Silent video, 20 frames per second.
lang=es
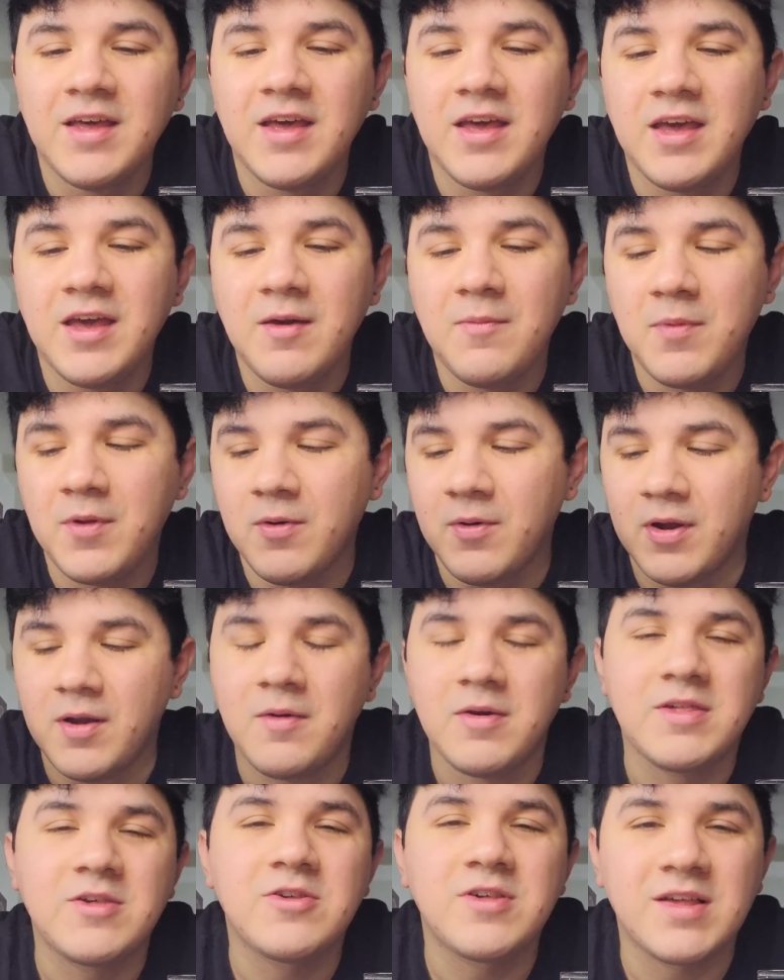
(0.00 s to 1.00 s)
Eh, pero
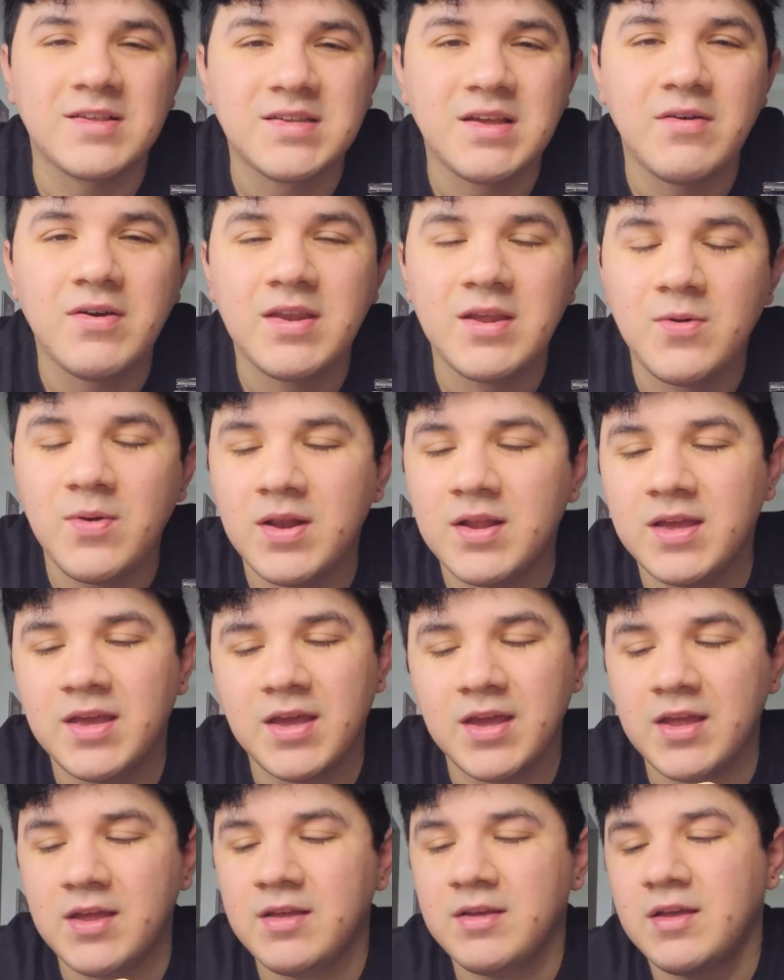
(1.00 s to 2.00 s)
bueno, ellos ya saben igual
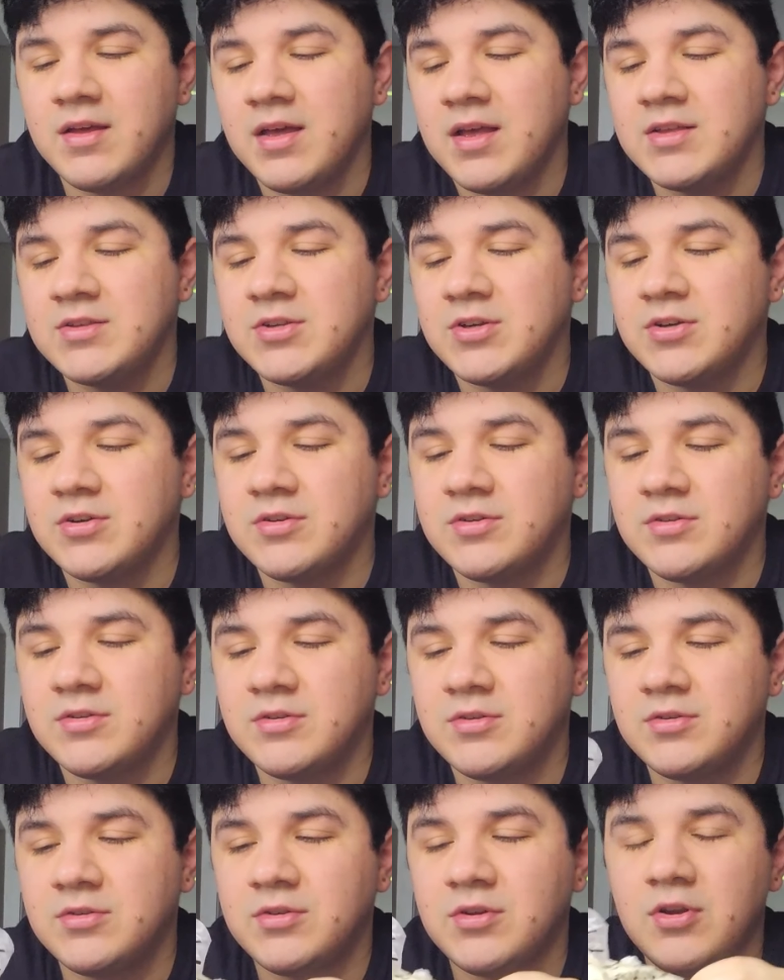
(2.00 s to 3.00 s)
que eso
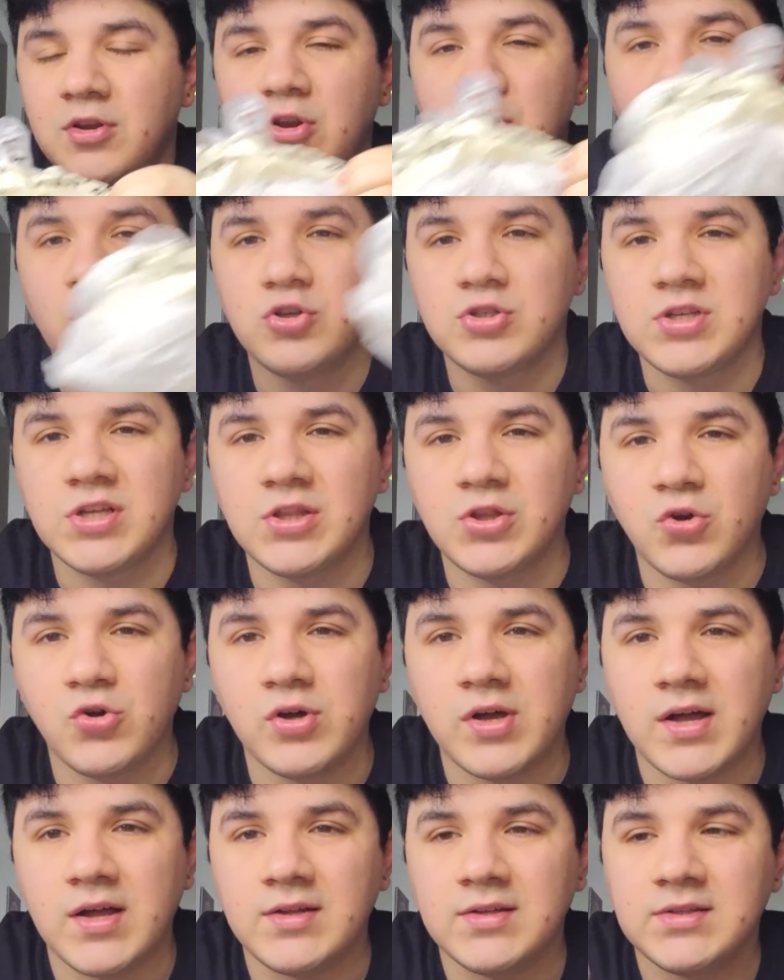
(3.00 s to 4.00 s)
no se
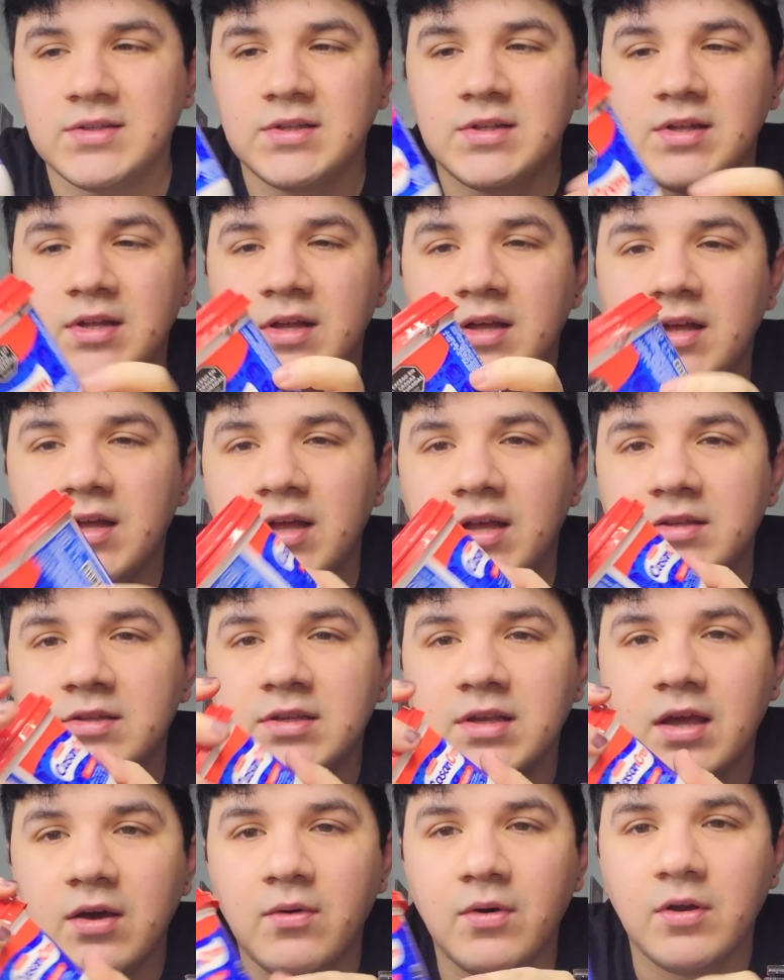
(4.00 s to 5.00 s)
toca.
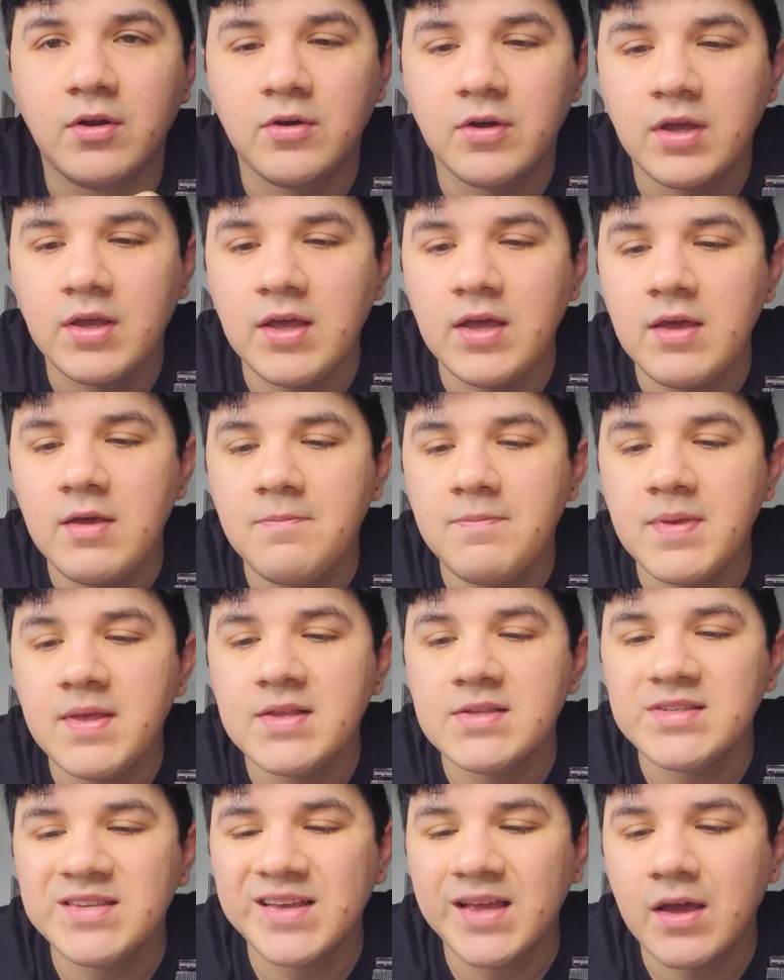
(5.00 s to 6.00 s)
Así que bueno, ¿qué
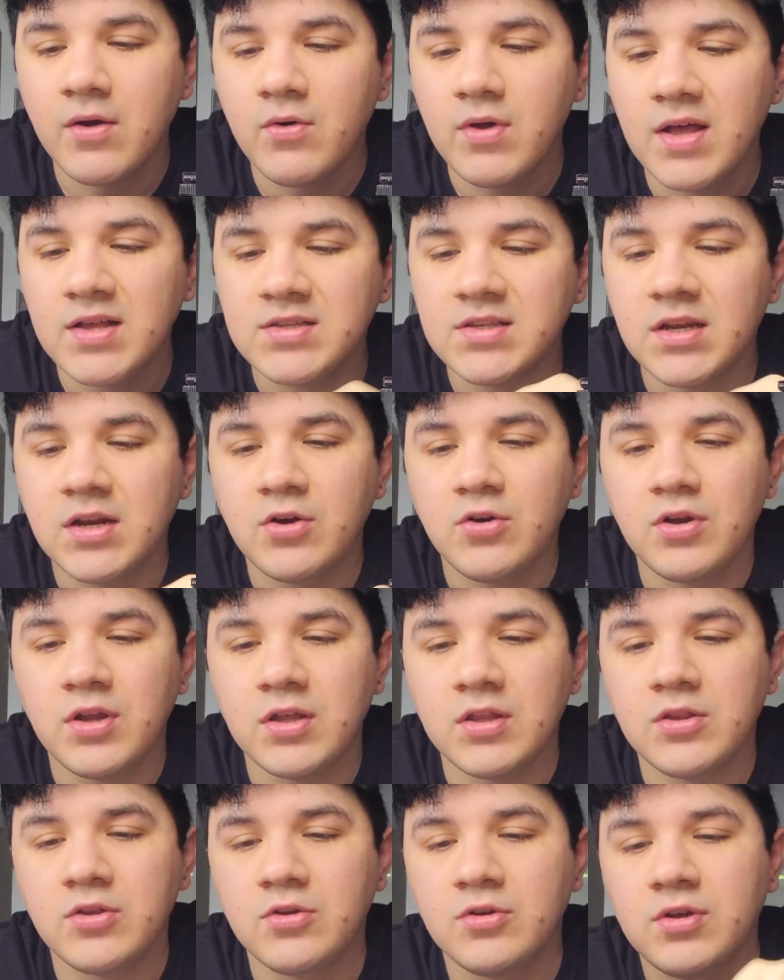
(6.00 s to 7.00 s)
piensan que voy a hacer con
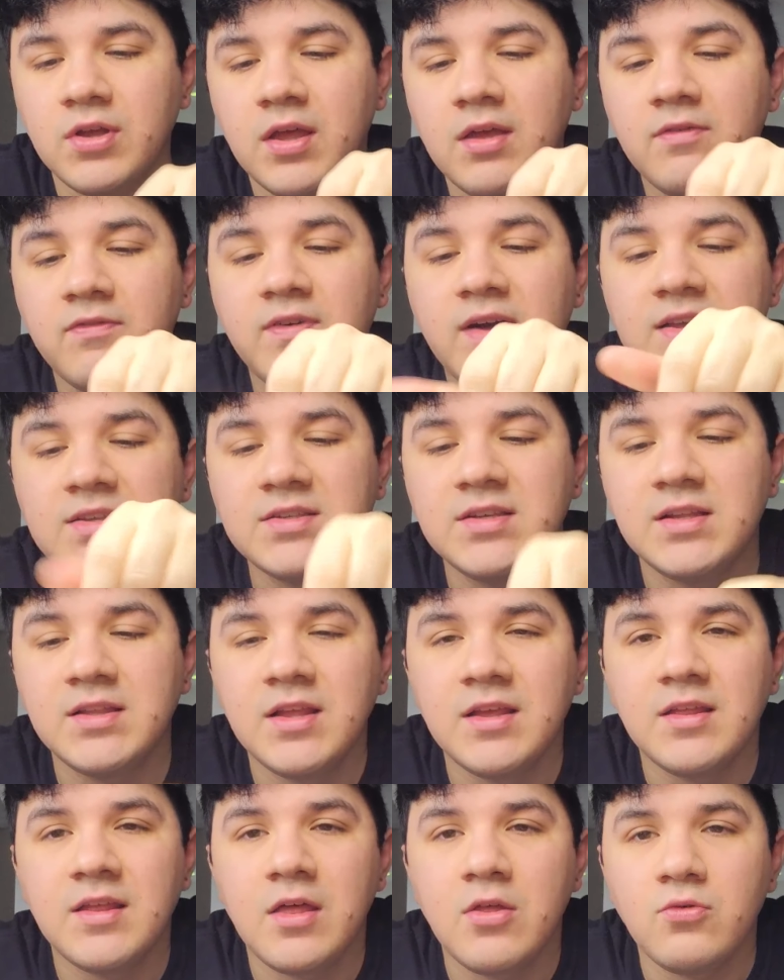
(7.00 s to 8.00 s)
esto? Es fácil
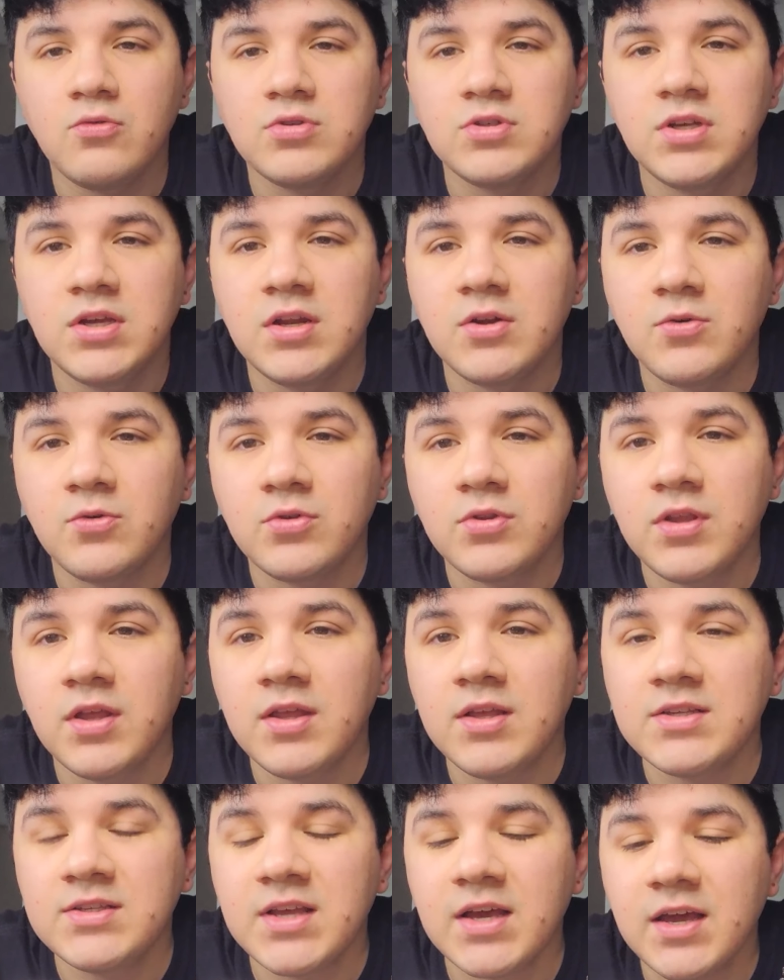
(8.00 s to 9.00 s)
de deducir,
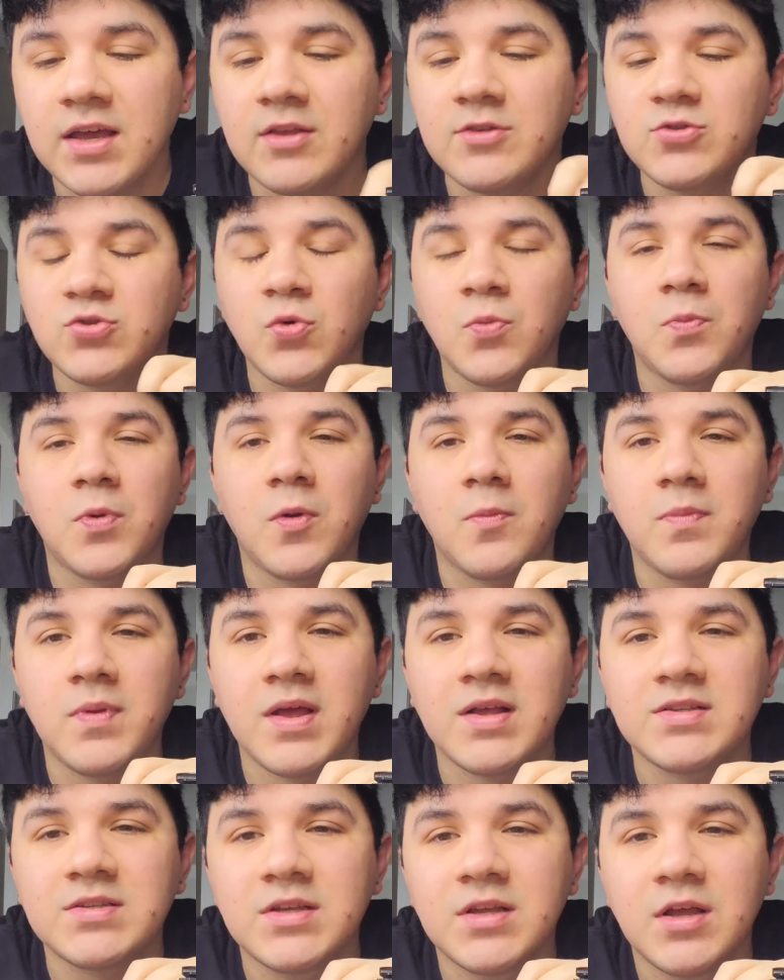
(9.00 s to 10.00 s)
ustedes saquen sus
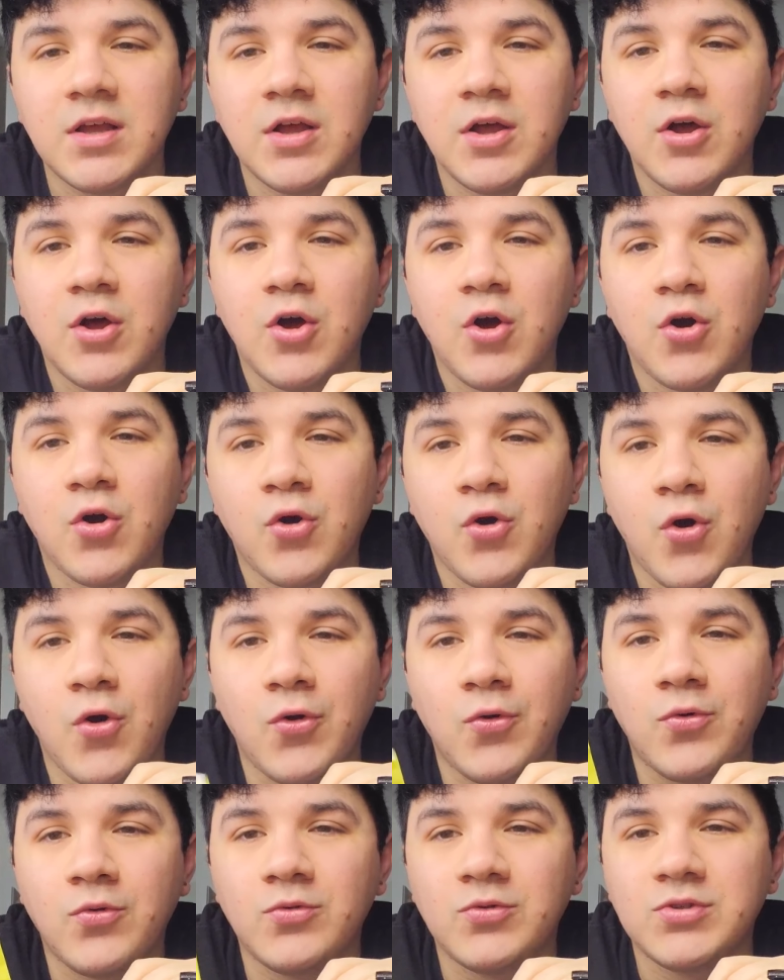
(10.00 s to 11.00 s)
propias
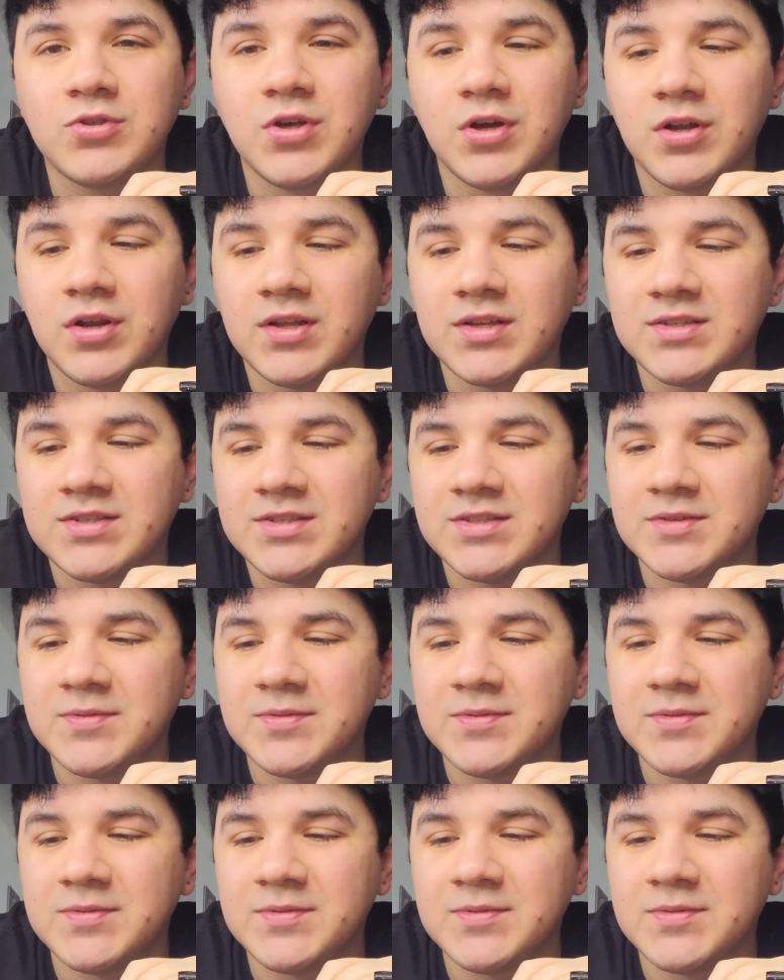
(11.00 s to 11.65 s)
conclusiones.